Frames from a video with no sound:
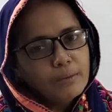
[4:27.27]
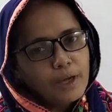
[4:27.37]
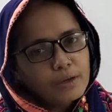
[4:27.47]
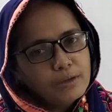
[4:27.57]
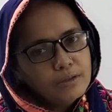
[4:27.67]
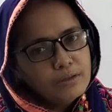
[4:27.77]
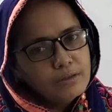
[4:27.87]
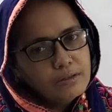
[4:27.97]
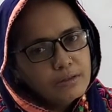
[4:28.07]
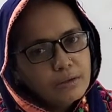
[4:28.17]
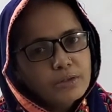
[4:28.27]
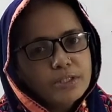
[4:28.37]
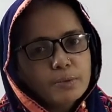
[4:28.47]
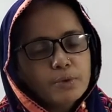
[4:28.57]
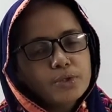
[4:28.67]
পালন
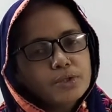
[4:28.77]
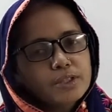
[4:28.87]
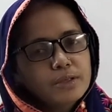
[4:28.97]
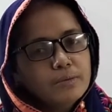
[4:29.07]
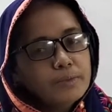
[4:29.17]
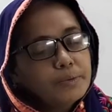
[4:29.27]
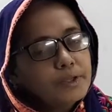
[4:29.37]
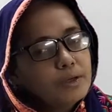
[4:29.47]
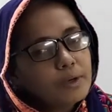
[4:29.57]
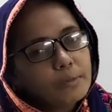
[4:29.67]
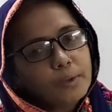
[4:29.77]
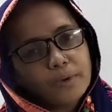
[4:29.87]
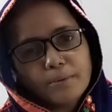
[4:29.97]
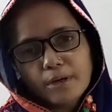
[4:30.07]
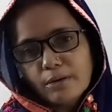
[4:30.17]
হচ্ছে প্রযুক্তি বিভিন্নভাবে
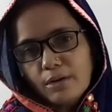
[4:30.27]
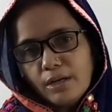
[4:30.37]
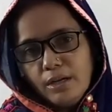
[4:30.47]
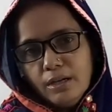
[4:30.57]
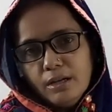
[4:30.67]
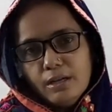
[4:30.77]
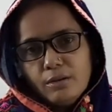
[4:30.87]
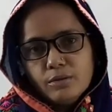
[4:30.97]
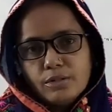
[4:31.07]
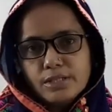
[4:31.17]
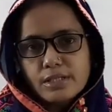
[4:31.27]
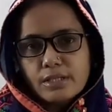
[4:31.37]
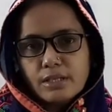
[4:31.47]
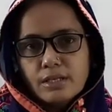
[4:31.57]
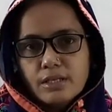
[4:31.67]
ব্যবহার করা হচ্ছে
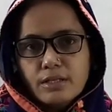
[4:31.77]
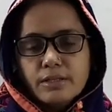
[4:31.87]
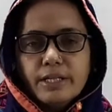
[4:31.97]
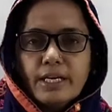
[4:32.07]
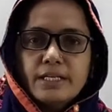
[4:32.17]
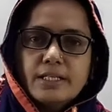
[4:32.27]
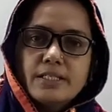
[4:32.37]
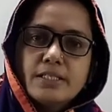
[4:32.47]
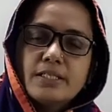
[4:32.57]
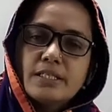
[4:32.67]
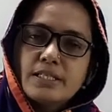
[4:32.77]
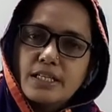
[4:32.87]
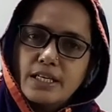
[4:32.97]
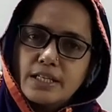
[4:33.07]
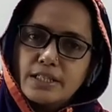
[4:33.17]
দেখা যায় যে
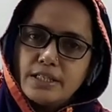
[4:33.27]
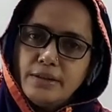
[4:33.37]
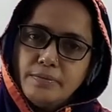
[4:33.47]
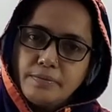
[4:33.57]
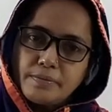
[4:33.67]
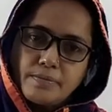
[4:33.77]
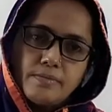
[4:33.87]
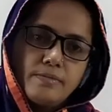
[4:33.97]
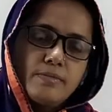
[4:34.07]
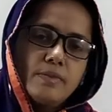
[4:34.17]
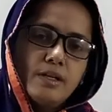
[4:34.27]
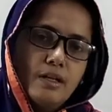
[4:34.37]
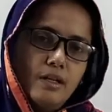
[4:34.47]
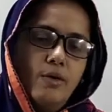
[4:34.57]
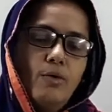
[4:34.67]
চিকিৎসা ক্ষেত্রে
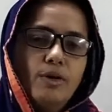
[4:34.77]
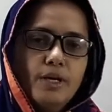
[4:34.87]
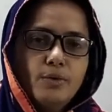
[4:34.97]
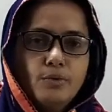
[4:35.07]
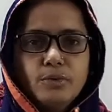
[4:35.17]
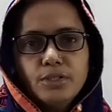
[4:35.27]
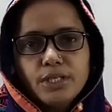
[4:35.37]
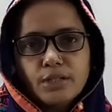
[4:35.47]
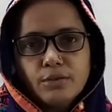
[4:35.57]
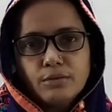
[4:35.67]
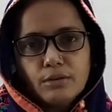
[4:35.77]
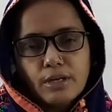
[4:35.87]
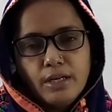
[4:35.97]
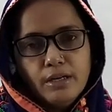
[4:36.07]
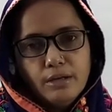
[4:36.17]
অনেক উন্নতি সাধন
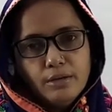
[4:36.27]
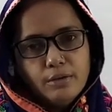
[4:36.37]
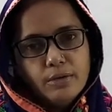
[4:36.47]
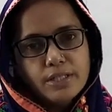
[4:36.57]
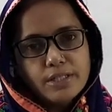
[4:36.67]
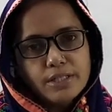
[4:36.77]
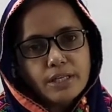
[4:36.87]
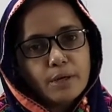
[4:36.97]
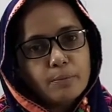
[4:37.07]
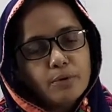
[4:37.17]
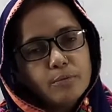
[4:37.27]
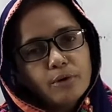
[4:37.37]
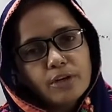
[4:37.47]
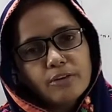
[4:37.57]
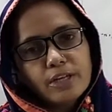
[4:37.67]
করা হয়েছে তারপরেও
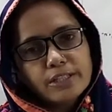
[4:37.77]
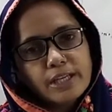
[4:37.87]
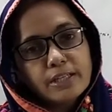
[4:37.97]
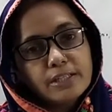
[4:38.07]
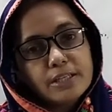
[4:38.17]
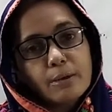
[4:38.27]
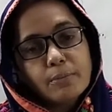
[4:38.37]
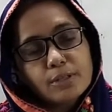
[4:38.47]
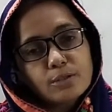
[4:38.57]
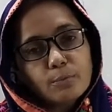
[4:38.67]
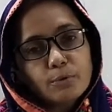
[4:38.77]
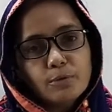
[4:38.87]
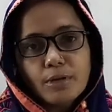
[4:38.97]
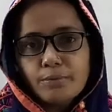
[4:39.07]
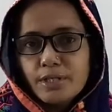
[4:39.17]
মনে করা যায় না যে আমরা
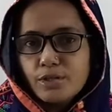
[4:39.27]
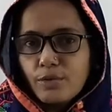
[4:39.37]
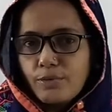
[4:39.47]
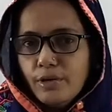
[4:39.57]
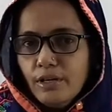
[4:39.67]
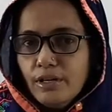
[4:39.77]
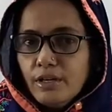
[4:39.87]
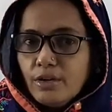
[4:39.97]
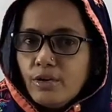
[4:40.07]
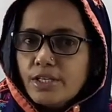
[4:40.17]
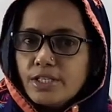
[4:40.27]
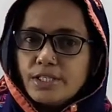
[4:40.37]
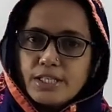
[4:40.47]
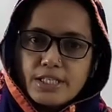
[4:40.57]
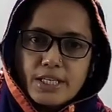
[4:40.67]
সম্পূর্ণভাবে সফল হয়েছি
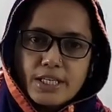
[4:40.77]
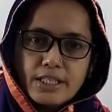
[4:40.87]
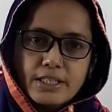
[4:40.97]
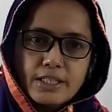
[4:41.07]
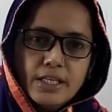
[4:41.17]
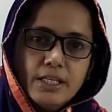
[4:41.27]
চিকিৎসা ক্ষেত্রে